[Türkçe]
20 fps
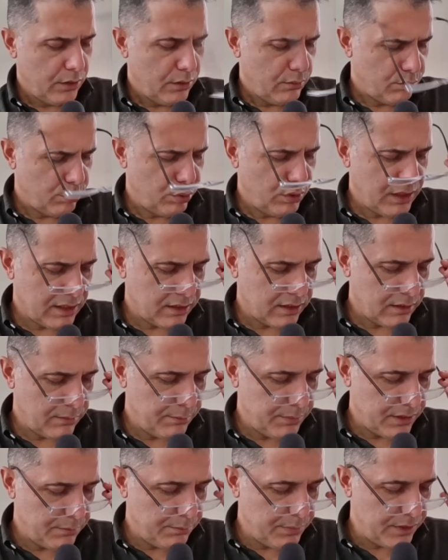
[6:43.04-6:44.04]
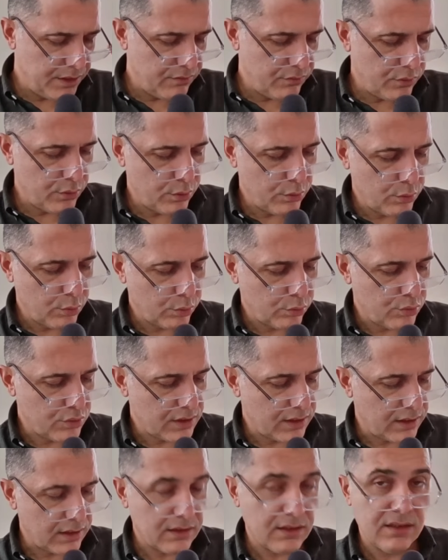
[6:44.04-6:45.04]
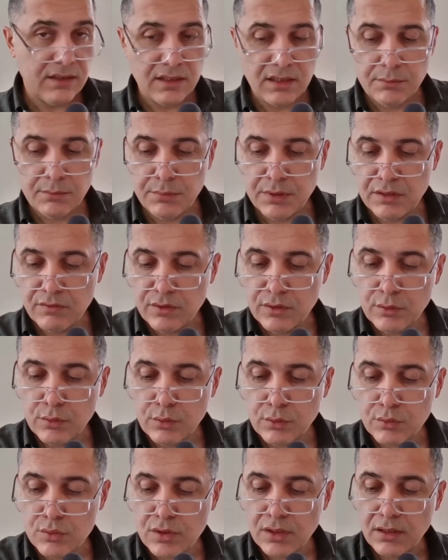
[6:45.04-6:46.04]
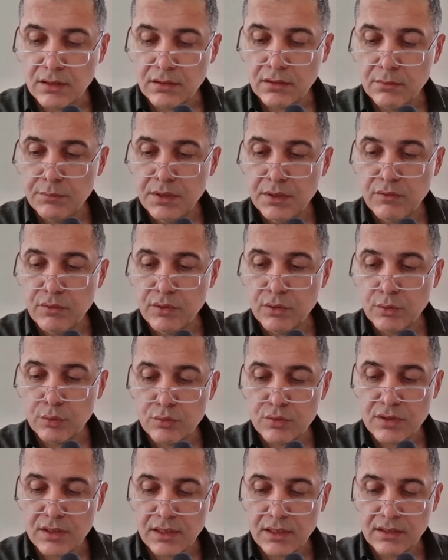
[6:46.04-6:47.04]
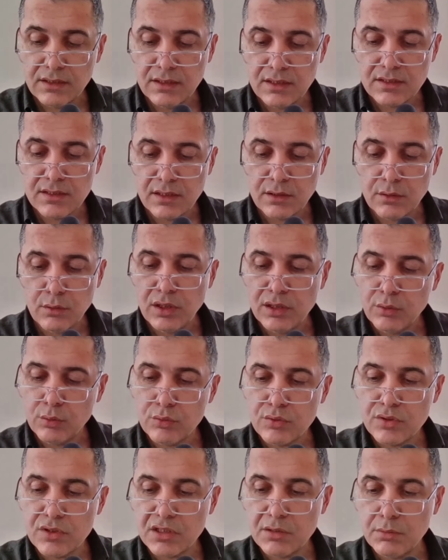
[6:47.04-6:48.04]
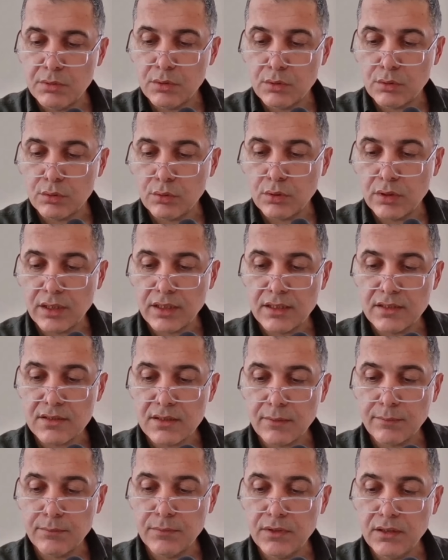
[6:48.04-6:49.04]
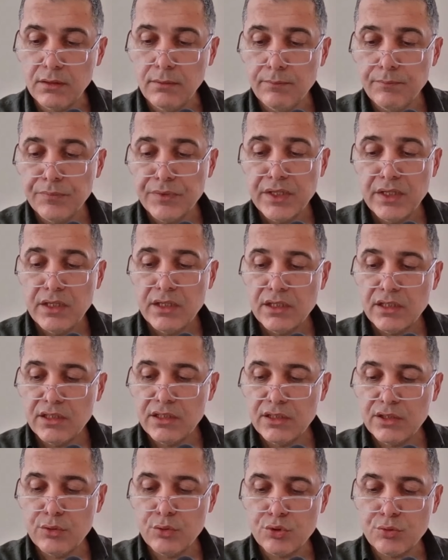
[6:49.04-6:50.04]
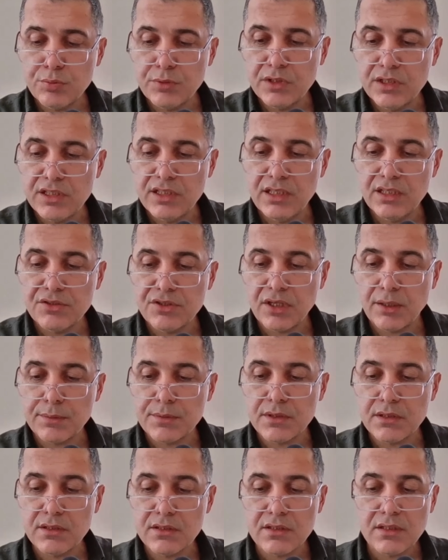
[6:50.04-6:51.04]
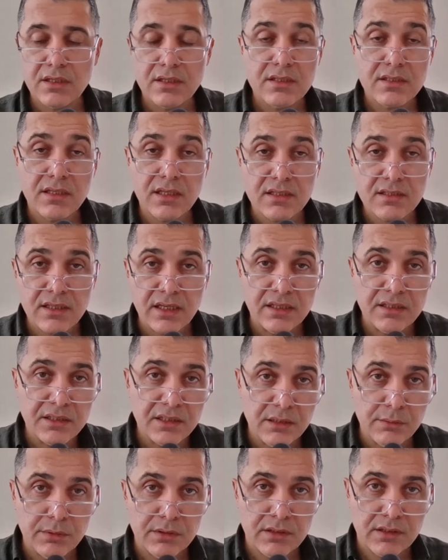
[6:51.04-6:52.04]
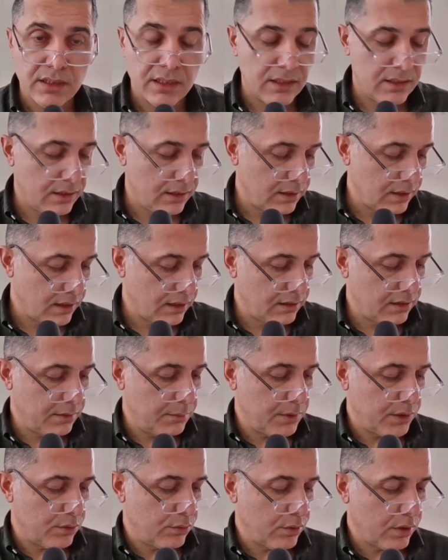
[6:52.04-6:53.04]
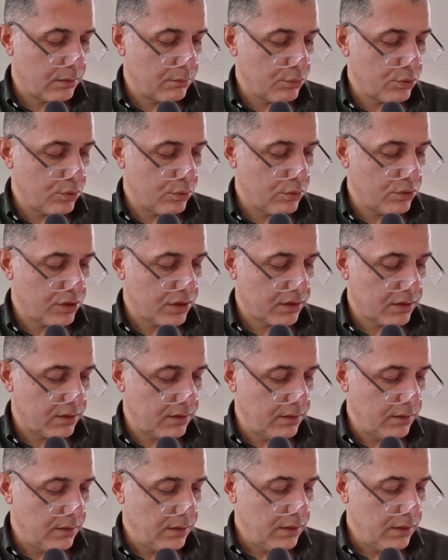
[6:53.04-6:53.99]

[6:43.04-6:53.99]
Bunlardan biri 1,36, diğeri 1,36. 1,36 desek, hadi 32 bin not olarak hesaplayalım. 43.000. 2 ile çarpsanız bin TL daha temettü almış olacaktı.